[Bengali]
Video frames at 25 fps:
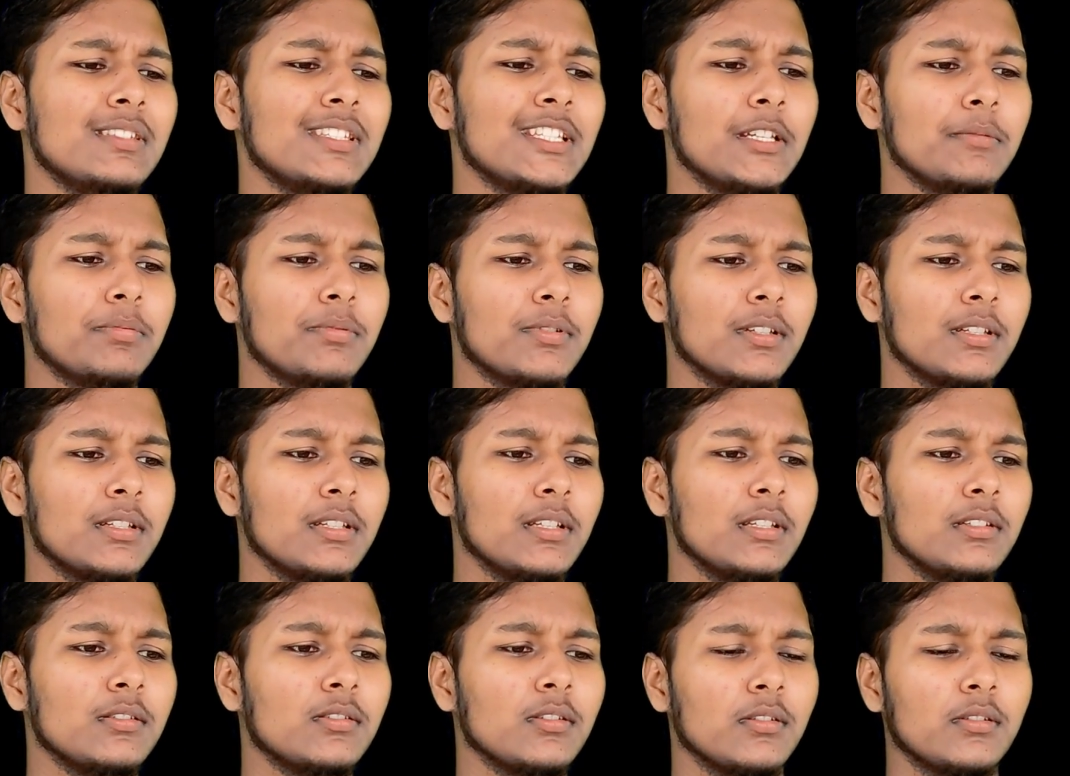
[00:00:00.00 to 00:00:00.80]

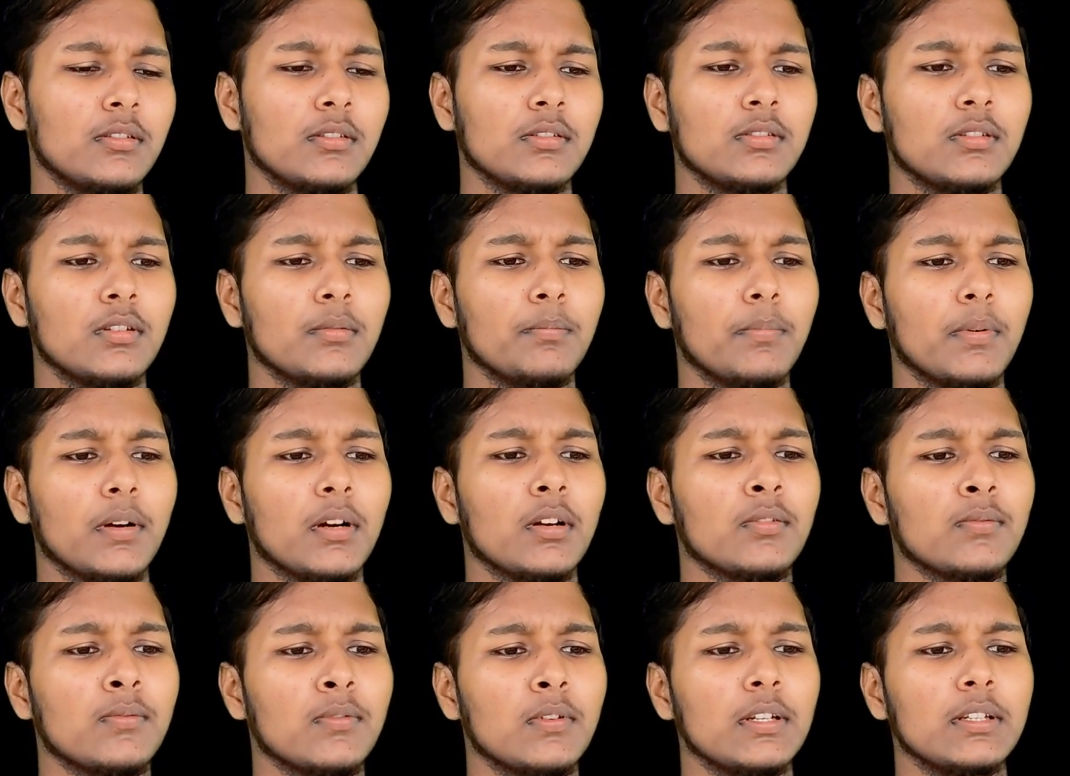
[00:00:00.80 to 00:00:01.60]
চিপসেটটি যথেষ্ট
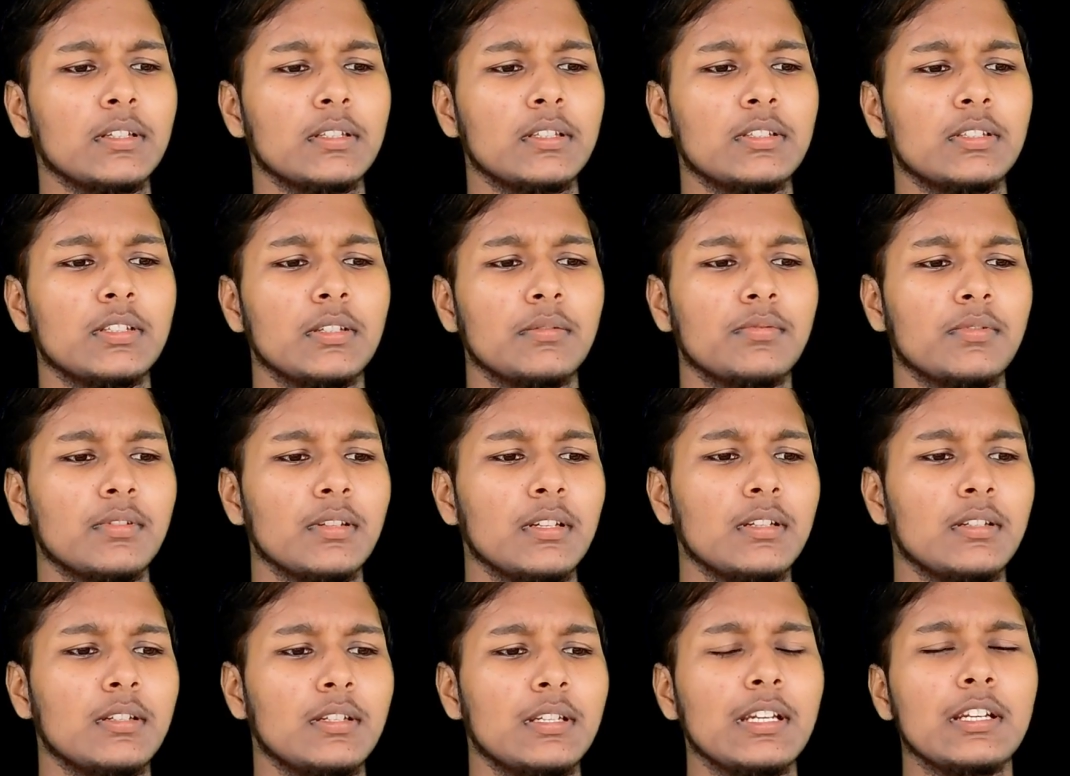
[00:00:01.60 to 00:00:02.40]
পাওয়ারফুল একটি
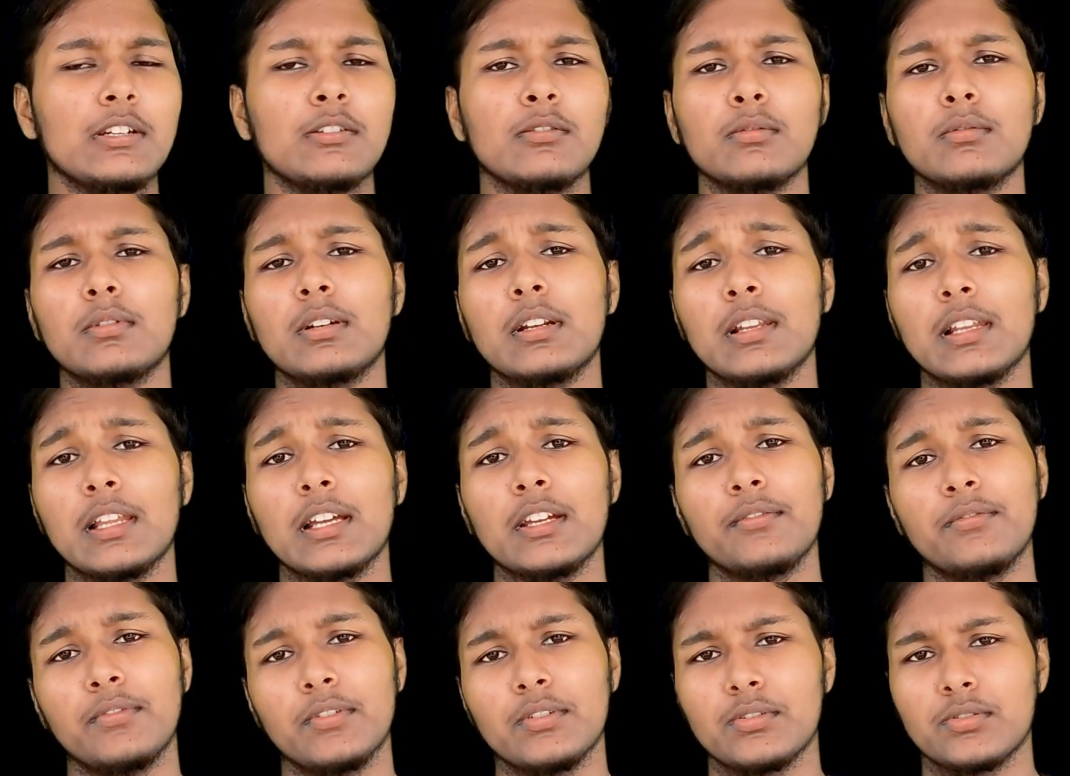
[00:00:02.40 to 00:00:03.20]
চিপসেট ডে টু ডে
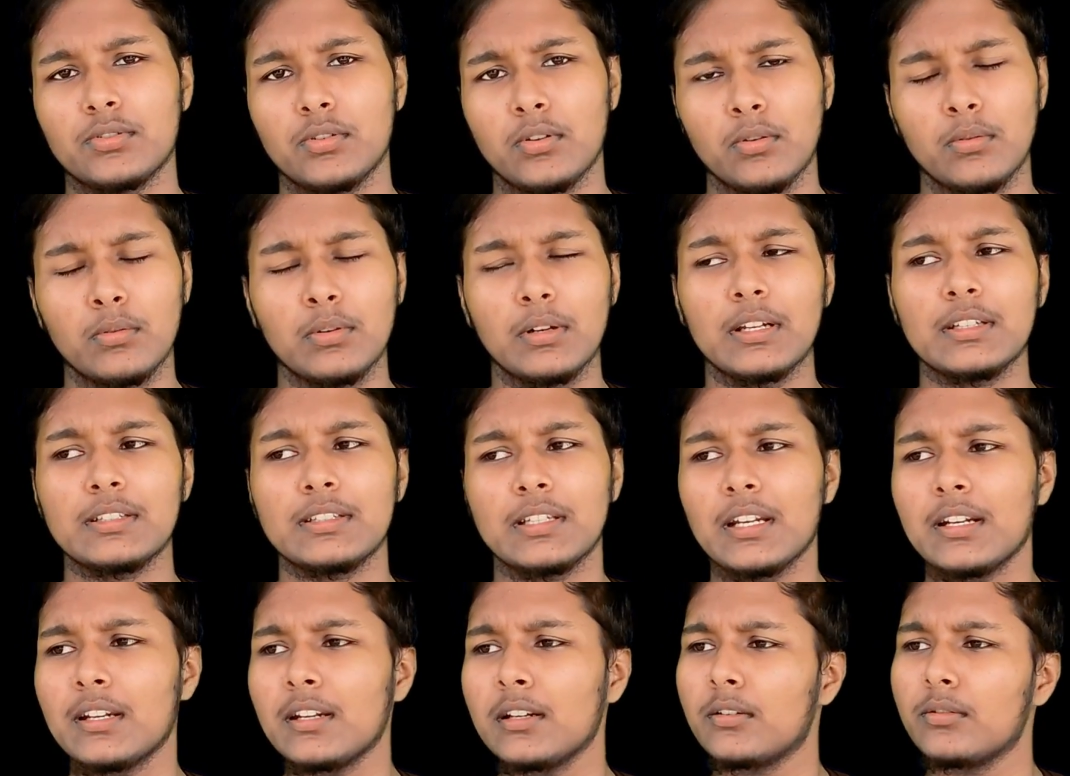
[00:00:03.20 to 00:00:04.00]
লাইফ এর সকল কাজ
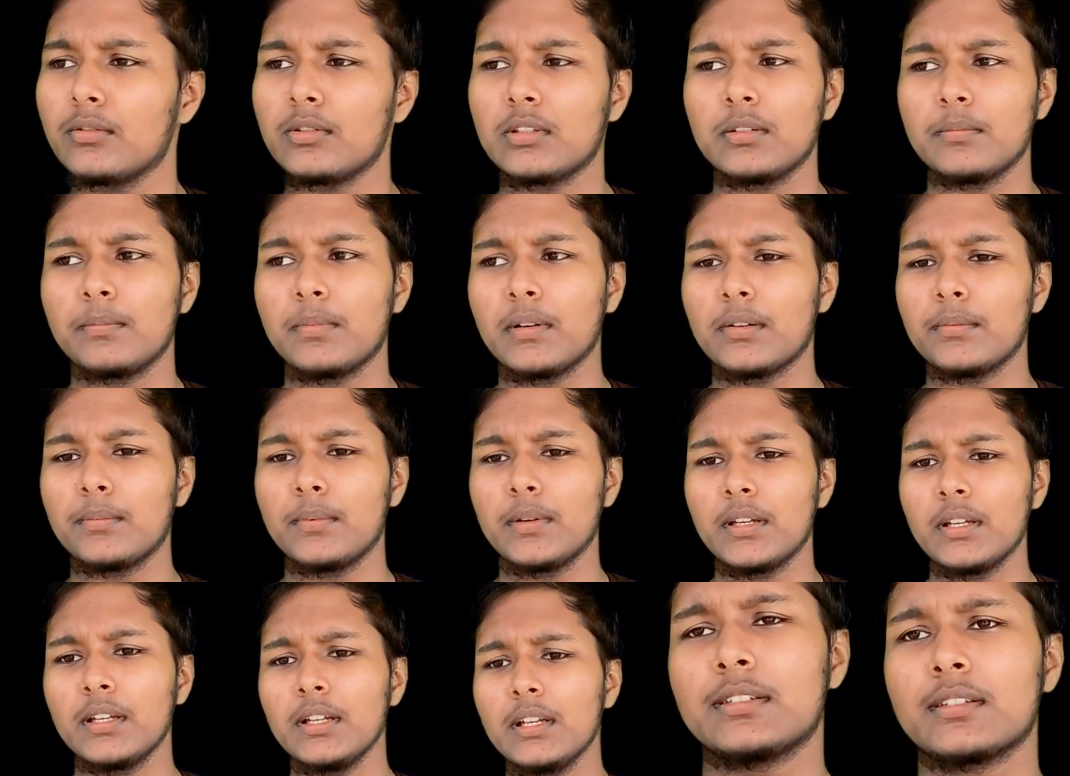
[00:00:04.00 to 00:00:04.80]
হ্যান্ডেল করতে
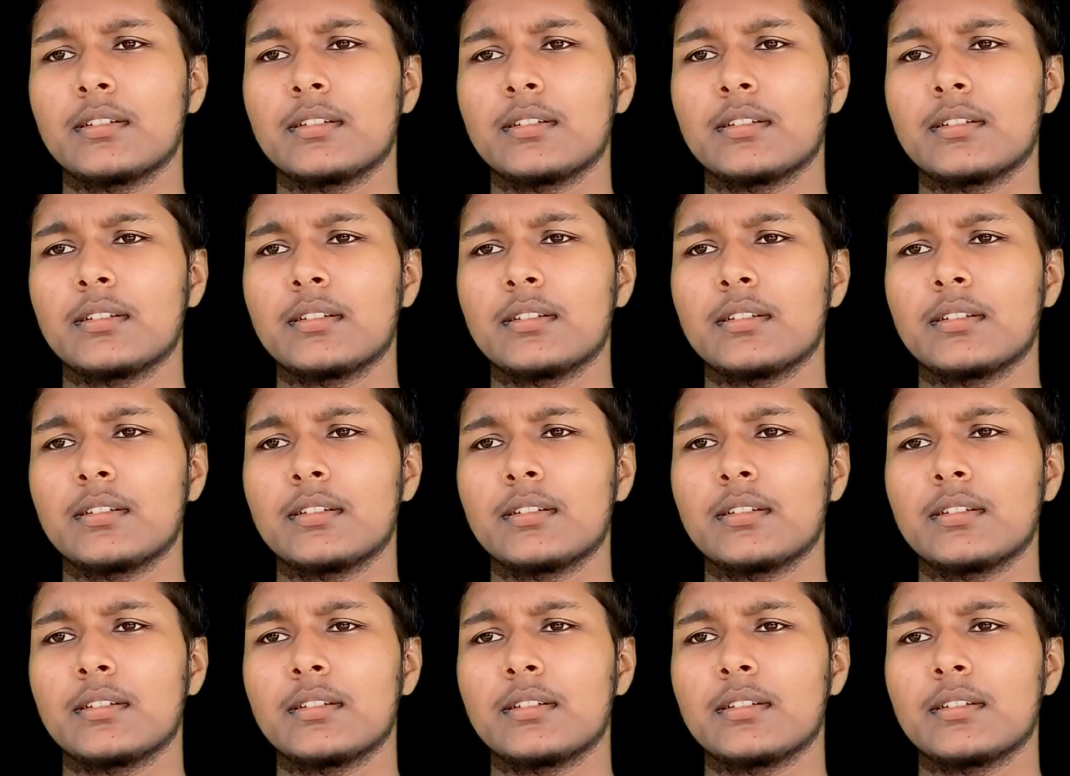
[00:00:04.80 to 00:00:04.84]
পারবে